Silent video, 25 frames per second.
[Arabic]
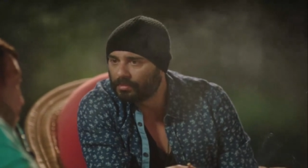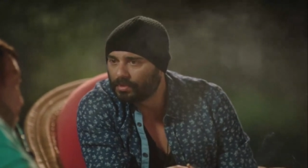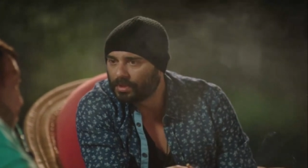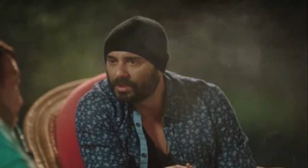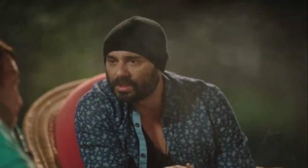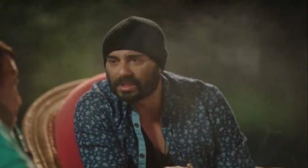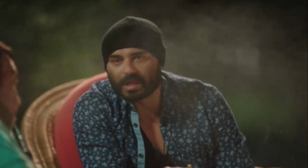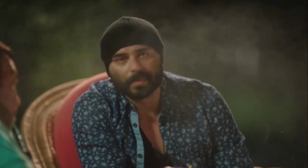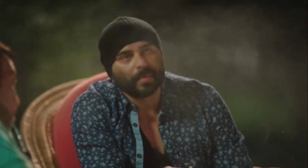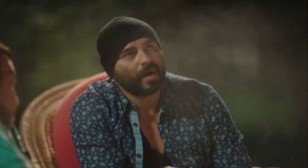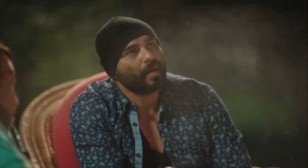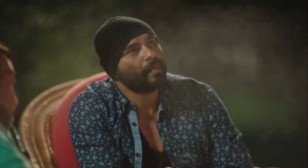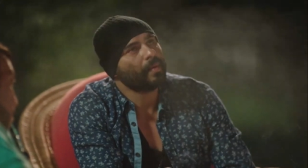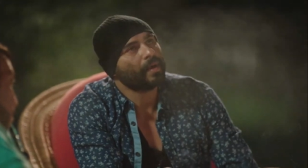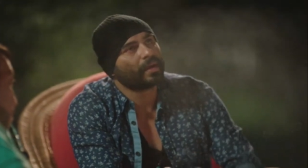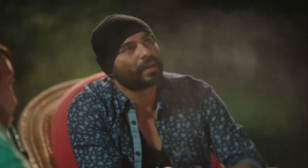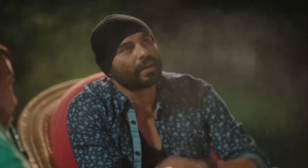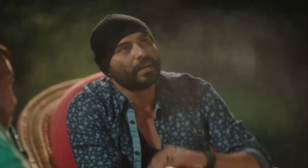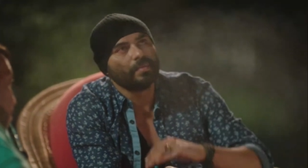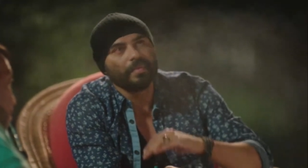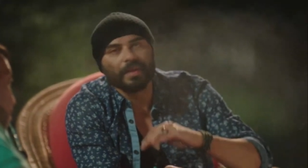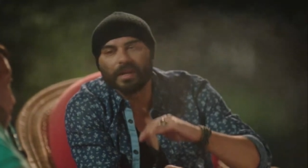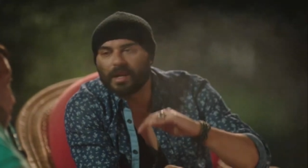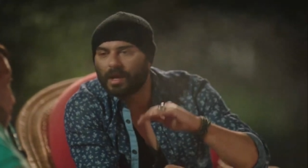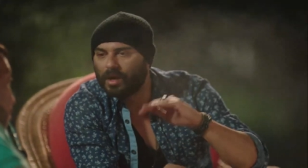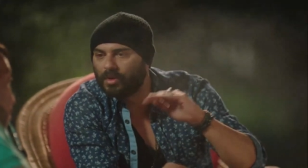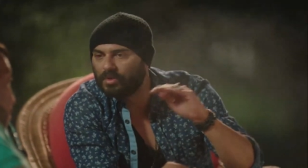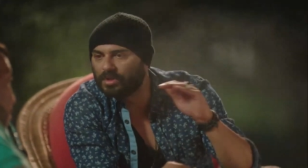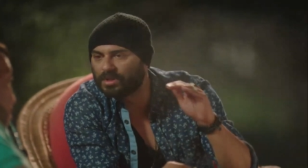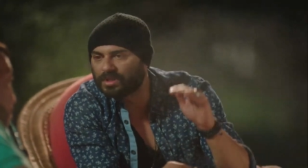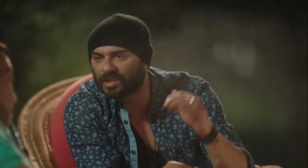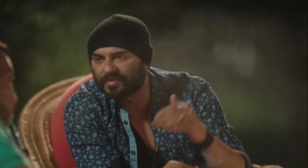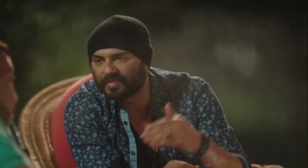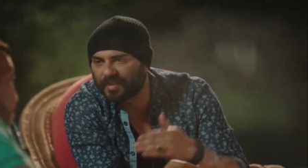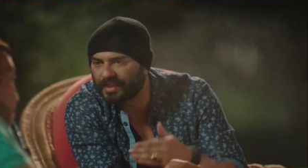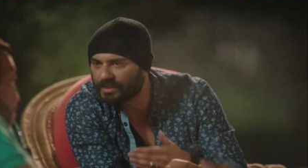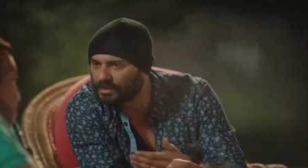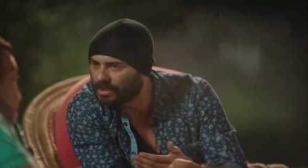انت مقامك كبير قوي انت
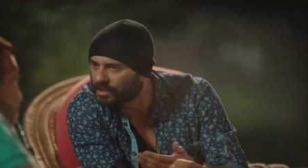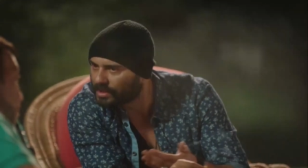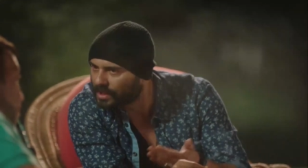في حته